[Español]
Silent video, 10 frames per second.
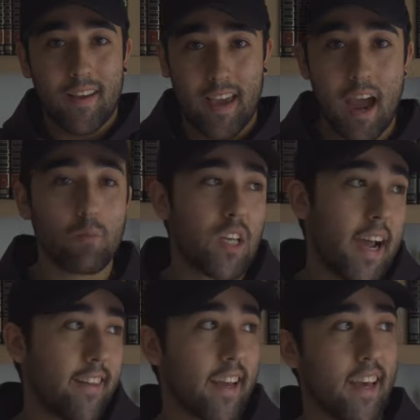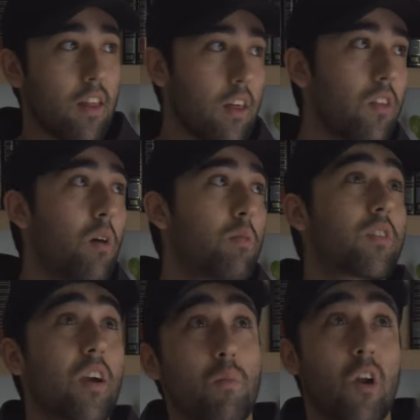que hay mucha gente que dice, no, pero
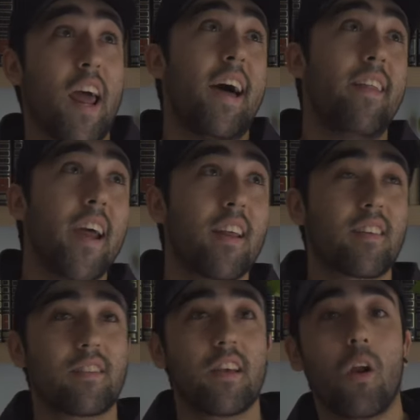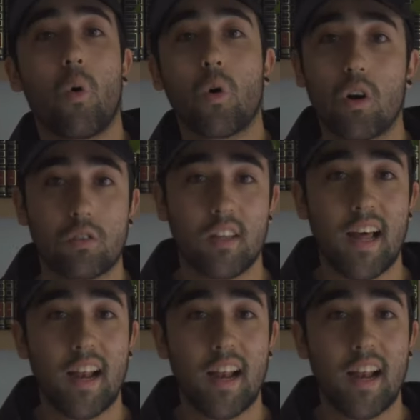es que como Ryanair es así, low cost y